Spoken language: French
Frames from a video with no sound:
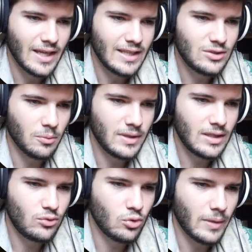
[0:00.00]
Et si on
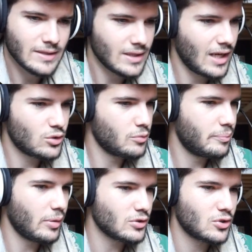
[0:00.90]
mettait tout au max, ah là, je
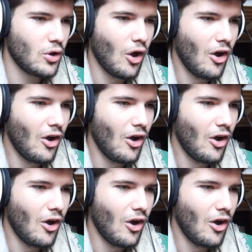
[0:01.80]
pense que oh,